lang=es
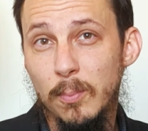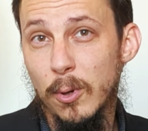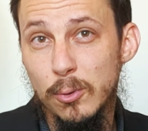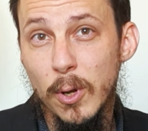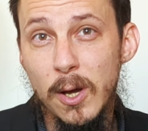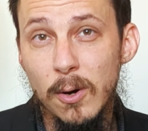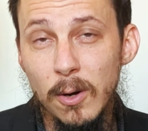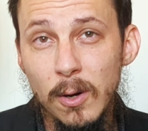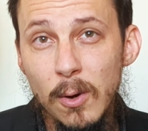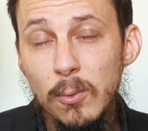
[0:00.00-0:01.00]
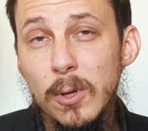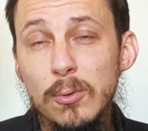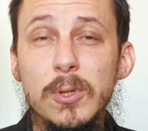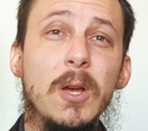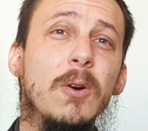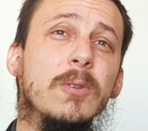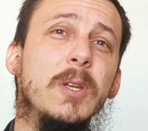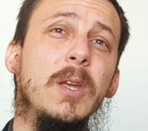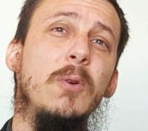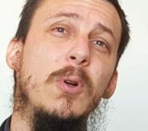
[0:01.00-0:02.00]
por su hijo, uno de sus hijos,
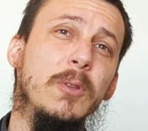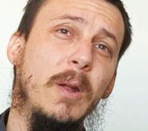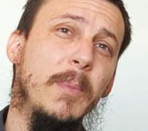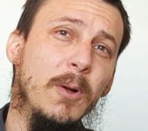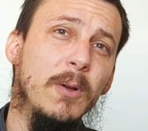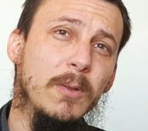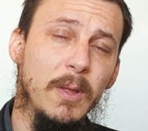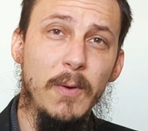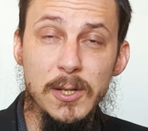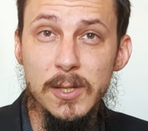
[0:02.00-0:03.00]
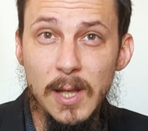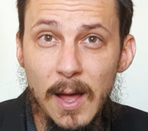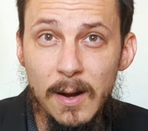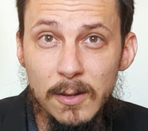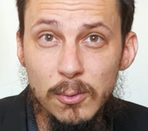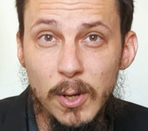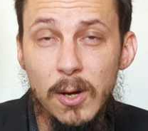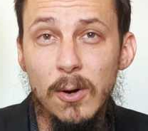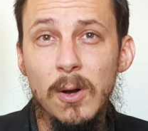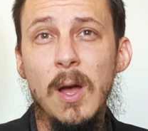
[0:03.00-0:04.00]
y cuando terminó de fallecer su
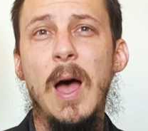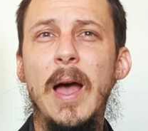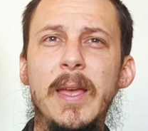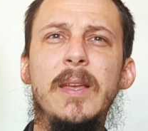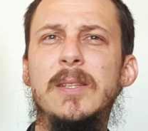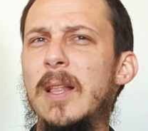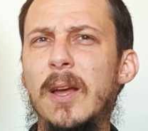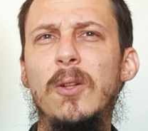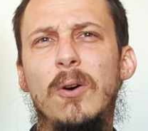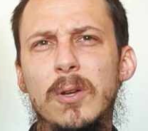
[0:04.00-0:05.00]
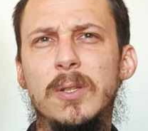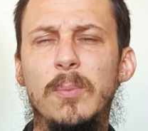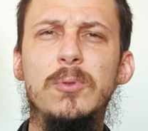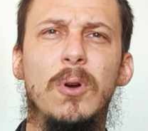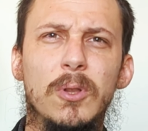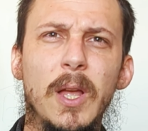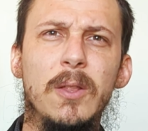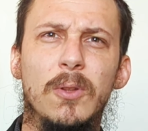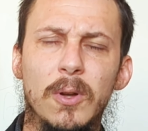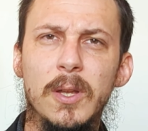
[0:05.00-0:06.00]
hijo, ahí se alegró y se puso
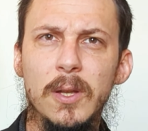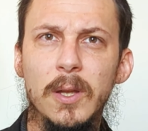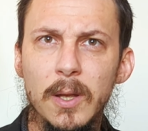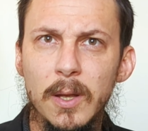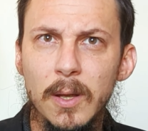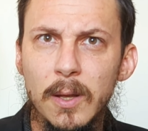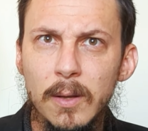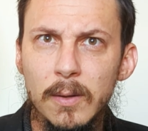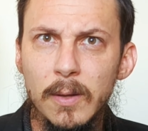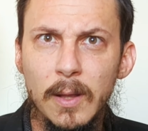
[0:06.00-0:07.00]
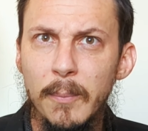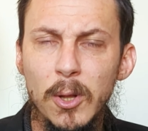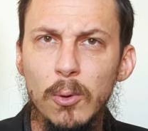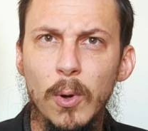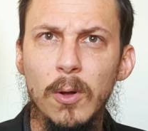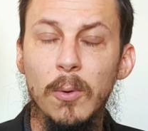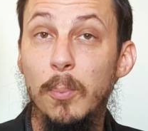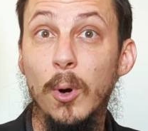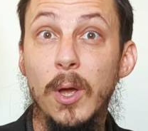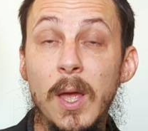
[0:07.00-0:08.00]
contento y, y se terminó el duelo.
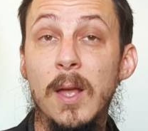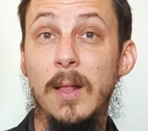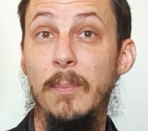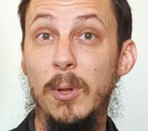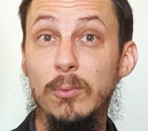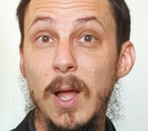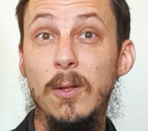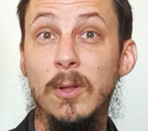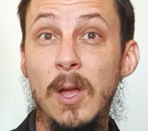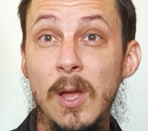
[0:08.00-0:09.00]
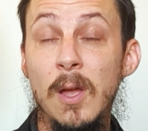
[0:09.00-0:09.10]
¿Por qué? Le preguntaron.